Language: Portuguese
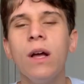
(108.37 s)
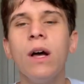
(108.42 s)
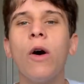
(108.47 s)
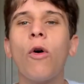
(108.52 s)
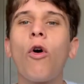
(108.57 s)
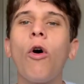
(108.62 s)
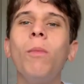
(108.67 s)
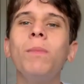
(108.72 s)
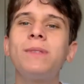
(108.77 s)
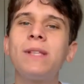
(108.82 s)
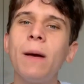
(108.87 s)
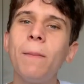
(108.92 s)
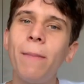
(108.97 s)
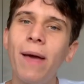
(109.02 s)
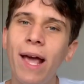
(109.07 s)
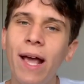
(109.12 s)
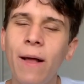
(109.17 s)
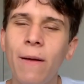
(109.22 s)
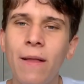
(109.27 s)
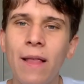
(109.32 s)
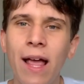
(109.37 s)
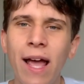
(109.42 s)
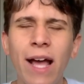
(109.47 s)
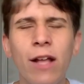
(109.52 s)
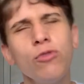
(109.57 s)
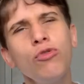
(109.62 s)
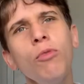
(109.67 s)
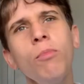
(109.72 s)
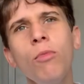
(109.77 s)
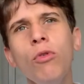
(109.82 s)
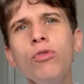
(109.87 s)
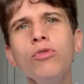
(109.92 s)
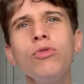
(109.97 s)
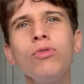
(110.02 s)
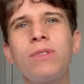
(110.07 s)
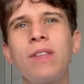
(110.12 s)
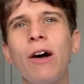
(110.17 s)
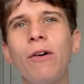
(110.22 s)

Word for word: como também é, do mundo,